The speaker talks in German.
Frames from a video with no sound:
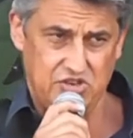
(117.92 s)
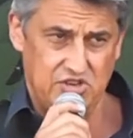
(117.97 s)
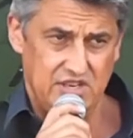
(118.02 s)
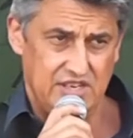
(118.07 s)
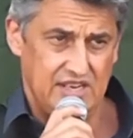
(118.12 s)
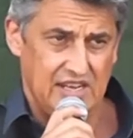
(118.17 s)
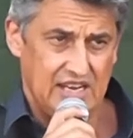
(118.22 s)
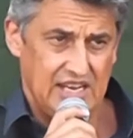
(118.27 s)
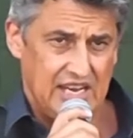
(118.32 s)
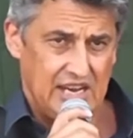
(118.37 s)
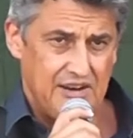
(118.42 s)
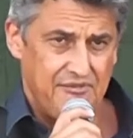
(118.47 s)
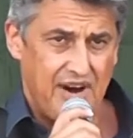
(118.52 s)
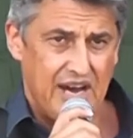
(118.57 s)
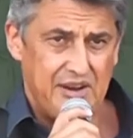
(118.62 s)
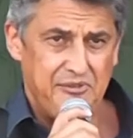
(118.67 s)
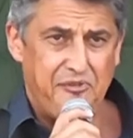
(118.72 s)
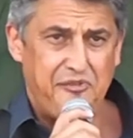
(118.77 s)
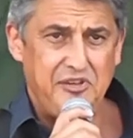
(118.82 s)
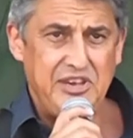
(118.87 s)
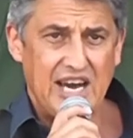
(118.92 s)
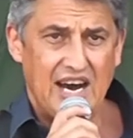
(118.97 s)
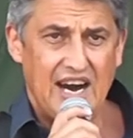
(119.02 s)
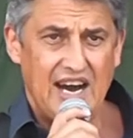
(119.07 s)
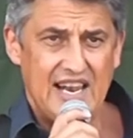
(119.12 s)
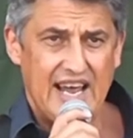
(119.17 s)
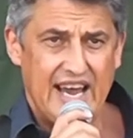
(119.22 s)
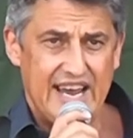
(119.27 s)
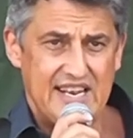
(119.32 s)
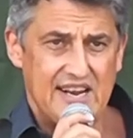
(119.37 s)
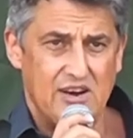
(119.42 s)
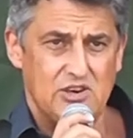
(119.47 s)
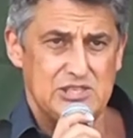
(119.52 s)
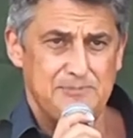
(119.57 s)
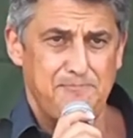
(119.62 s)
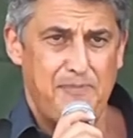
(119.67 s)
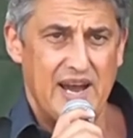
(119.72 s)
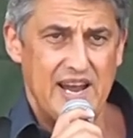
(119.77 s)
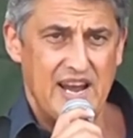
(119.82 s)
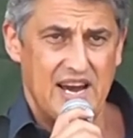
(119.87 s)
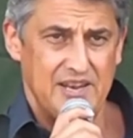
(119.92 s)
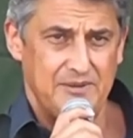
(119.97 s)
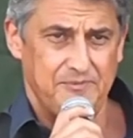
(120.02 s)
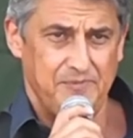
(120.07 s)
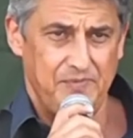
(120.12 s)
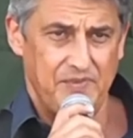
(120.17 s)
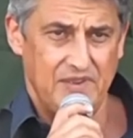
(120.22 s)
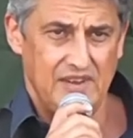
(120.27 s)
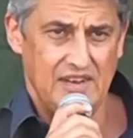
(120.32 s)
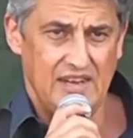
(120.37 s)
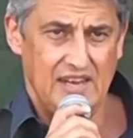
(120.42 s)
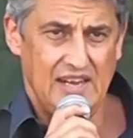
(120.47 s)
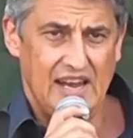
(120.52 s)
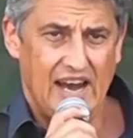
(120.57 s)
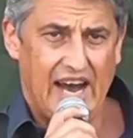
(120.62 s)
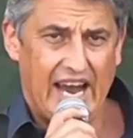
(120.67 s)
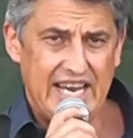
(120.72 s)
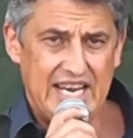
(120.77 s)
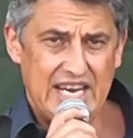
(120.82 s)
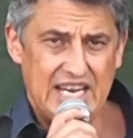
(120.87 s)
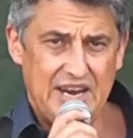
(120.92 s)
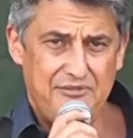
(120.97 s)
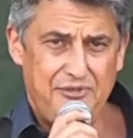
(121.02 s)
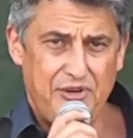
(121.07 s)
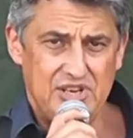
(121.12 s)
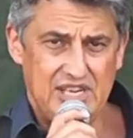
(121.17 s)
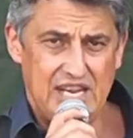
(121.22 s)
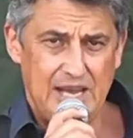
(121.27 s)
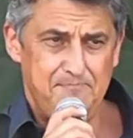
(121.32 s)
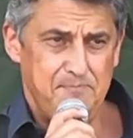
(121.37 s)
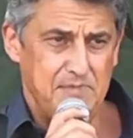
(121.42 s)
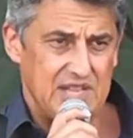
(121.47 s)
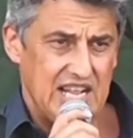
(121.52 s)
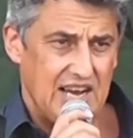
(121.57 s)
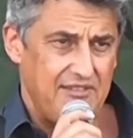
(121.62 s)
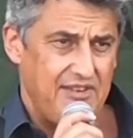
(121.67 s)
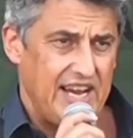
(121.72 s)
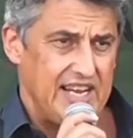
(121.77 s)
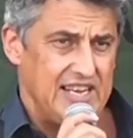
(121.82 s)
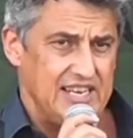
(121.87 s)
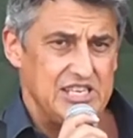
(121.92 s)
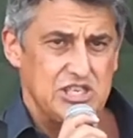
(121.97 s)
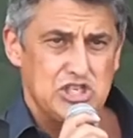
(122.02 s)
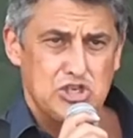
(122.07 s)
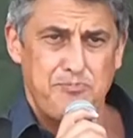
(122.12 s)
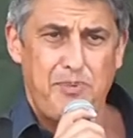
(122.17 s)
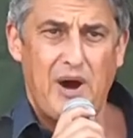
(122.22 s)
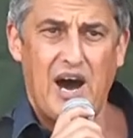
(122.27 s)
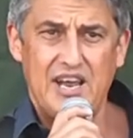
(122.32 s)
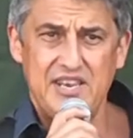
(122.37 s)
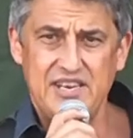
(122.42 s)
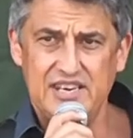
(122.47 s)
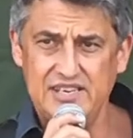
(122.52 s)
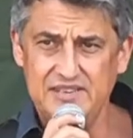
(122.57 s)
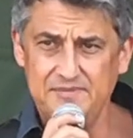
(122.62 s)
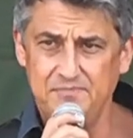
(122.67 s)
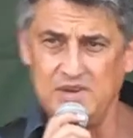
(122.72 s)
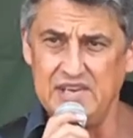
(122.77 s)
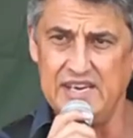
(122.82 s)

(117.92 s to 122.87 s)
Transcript: Stunden, waren vier allein aus Bayern. Einer davon lebt mittlerweile in Spanien.